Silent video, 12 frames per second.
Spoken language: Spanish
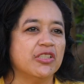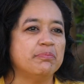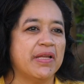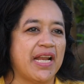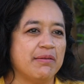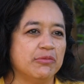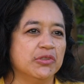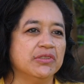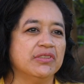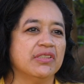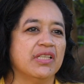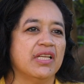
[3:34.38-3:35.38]

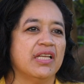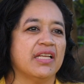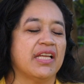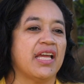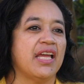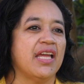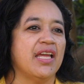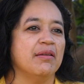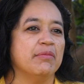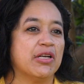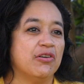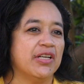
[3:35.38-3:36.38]
esperamos que
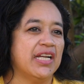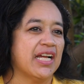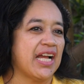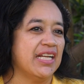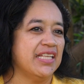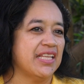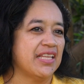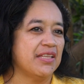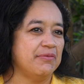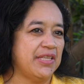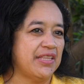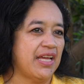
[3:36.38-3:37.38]
mejore la calidad
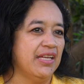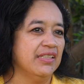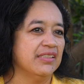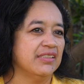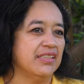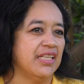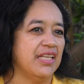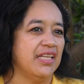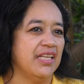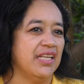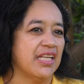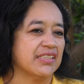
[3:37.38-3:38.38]
de vida
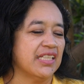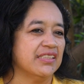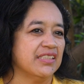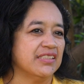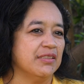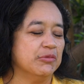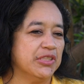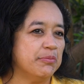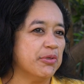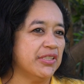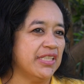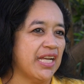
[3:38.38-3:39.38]
de las gentes del
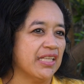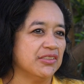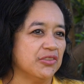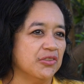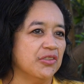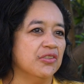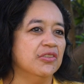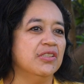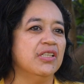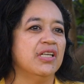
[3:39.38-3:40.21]
municipio de Tilantongo,